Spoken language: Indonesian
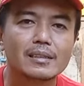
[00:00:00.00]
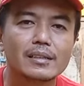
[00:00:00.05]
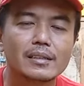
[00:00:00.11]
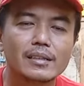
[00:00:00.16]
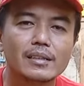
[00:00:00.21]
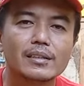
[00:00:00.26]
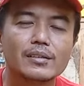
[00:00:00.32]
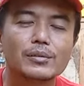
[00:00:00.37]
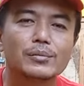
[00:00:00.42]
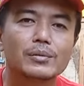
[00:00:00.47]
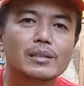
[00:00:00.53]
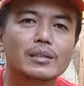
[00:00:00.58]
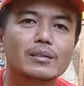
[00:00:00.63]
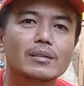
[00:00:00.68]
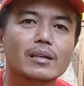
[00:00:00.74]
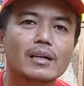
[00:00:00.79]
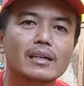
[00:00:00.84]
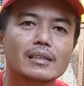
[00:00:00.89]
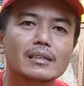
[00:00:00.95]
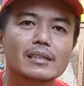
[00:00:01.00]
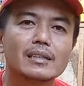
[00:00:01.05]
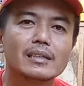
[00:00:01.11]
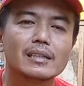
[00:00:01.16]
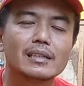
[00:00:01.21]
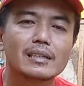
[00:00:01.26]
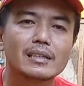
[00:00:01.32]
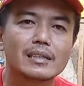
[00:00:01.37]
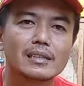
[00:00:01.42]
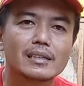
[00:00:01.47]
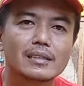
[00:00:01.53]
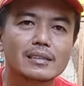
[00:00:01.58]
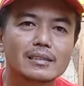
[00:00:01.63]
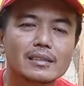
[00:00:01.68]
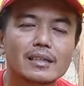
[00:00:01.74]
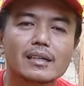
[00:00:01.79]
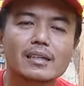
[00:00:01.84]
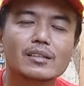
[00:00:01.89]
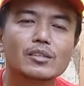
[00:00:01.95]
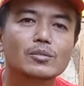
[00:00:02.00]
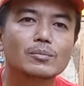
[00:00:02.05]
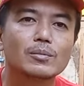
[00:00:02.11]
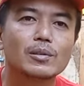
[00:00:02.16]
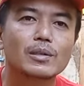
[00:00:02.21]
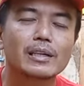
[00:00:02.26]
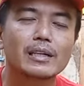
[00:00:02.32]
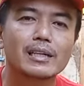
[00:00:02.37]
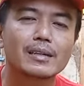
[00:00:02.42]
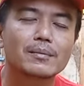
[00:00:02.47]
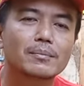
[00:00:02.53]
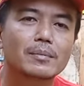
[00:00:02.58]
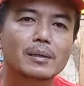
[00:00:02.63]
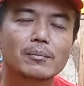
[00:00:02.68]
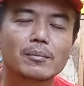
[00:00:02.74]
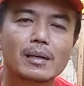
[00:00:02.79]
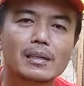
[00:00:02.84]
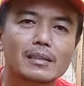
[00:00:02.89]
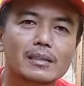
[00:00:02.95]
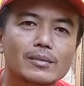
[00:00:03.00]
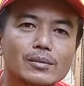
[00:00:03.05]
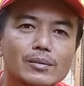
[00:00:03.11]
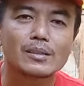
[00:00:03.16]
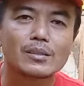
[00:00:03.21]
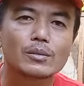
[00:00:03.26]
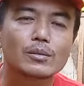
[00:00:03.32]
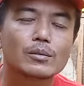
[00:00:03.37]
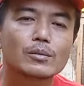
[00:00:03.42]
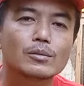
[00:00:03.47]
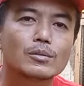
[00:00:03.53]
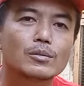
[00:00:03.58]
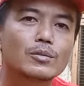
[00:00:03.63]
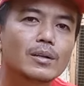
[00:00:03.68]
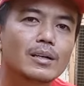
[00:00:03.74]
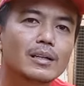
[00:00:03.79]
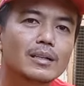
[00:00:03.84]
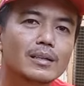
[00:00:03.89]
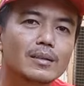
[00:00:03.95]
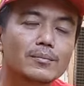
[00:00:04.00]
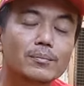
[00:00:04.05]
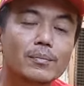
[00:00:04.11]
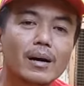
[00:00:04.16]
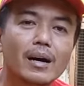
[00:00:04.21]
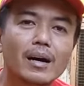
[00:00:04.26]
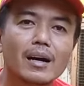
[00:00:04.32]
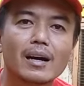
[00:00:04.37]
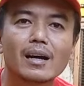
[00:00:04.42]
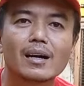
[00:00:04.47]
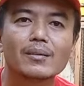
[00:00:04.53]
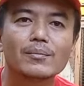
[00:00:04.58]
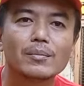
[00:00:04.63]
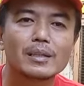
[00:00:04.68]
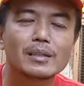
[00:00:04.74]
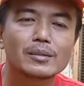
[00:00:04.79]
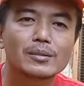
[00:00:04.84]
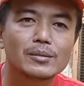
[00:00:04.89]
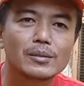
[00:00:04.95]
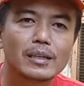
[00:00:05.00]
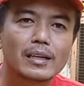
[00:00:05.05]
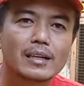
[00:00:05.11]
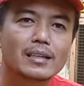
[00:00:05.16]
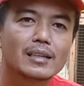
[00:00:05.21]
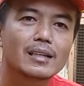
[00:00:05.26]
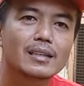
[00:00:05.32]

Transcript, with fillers: Di video kali ini saya itu mau ngirim merpati untuk tujuan Bangka Belitung ya.